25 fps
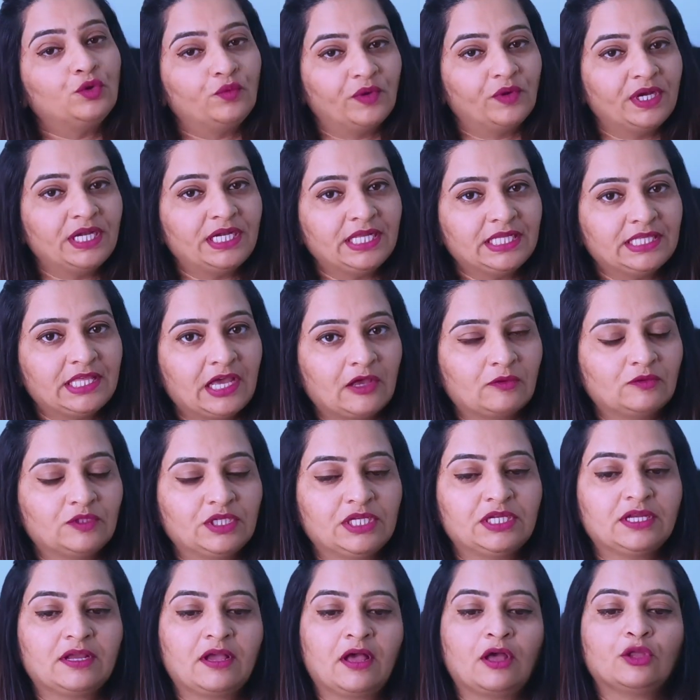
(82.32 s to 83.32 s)
ट्वेंटी
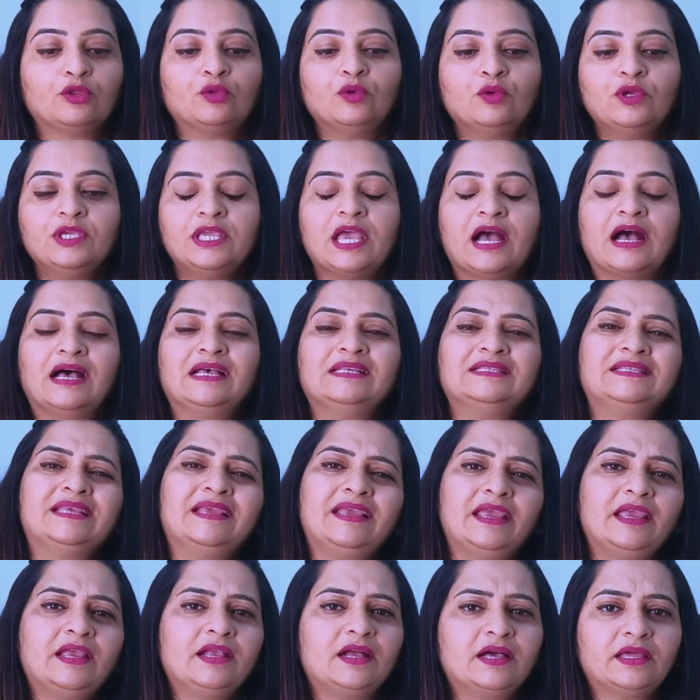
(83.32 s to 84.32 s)
थाउजेंड का तो यहाँ से
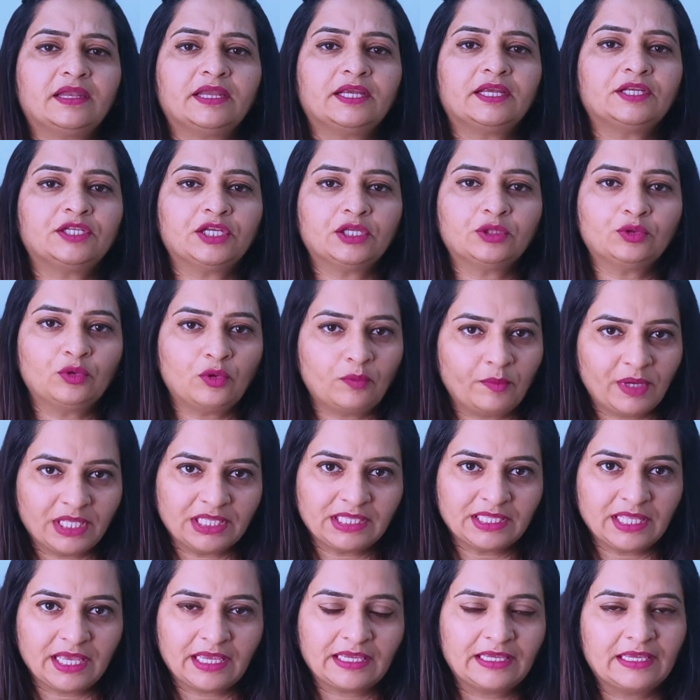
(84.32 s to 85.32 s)
एक करेक्शन तो
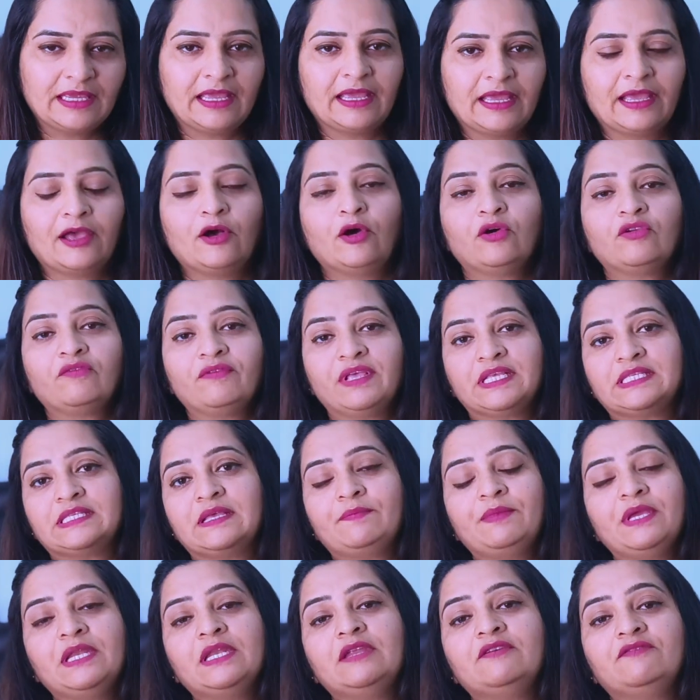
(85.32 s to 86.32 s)
बनता ही है और
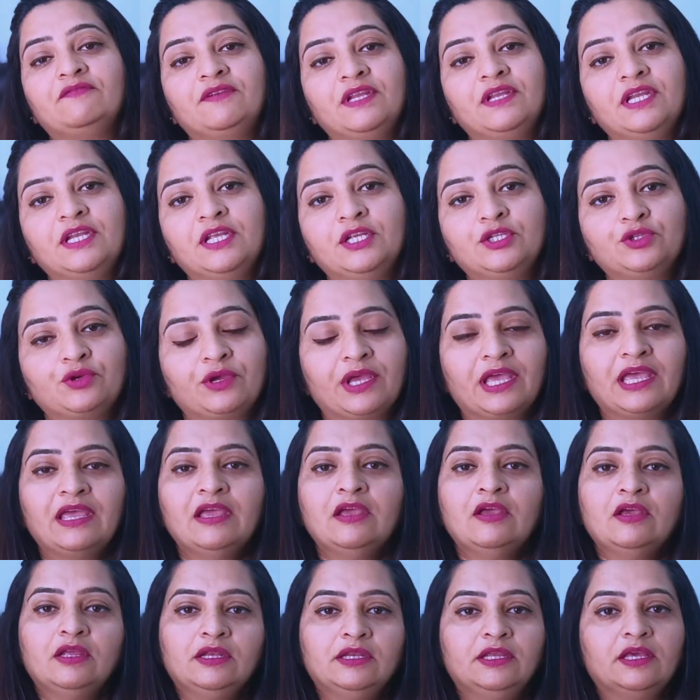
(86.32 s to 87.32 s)
वैसे भी निफ्टी ने जो है
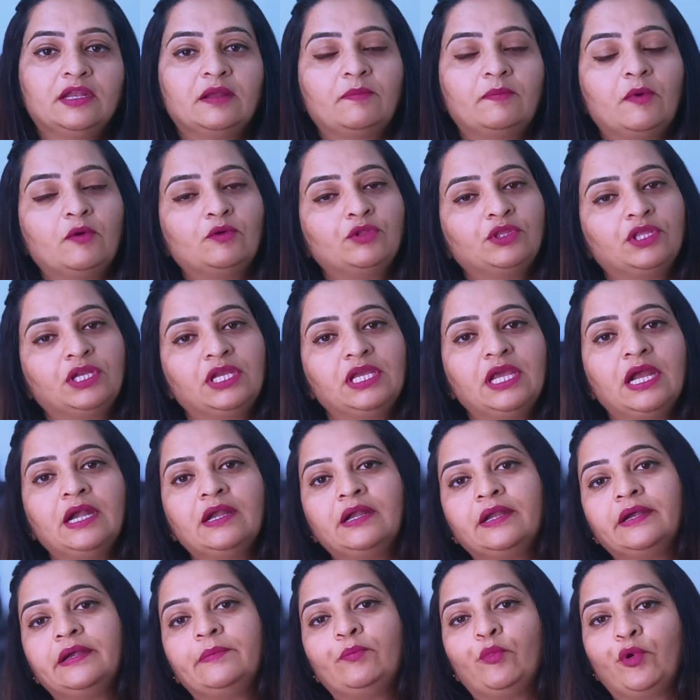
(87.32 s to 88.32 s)
नियर अबाउट थ्री
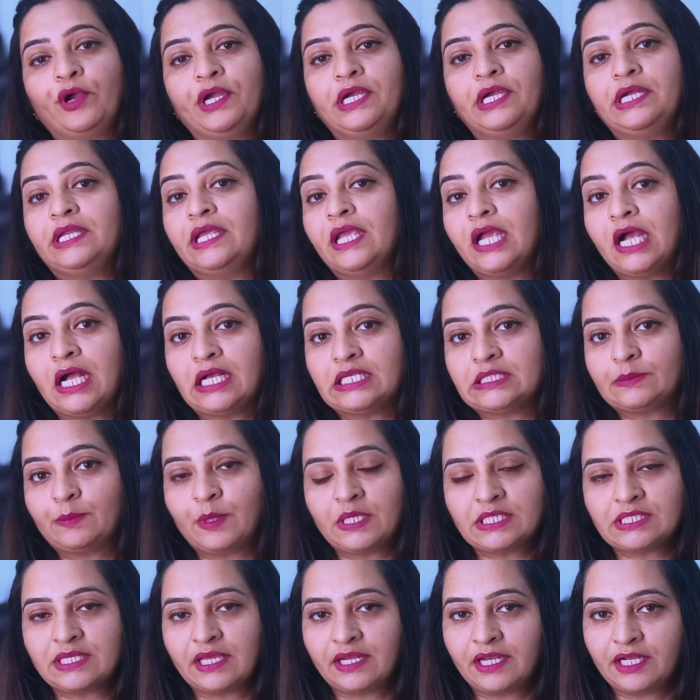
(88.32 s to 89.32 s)
हंड्रेड पॉइंट के
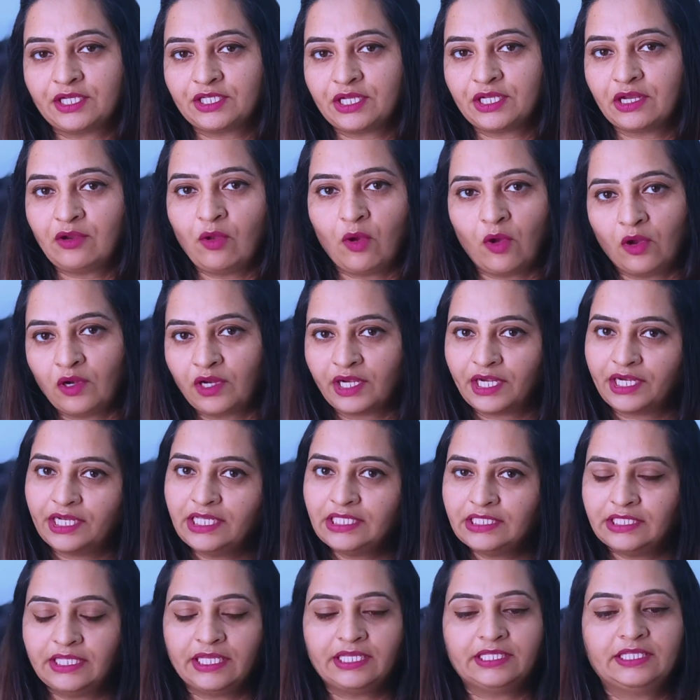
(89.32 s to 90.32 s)
आसपास करेक्शन
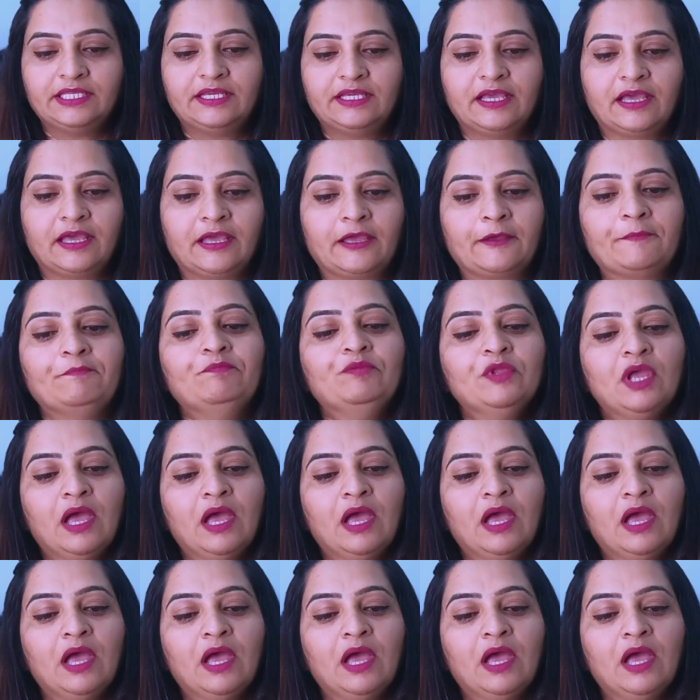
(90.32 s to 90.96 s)
ऑलरेडी दे लिया है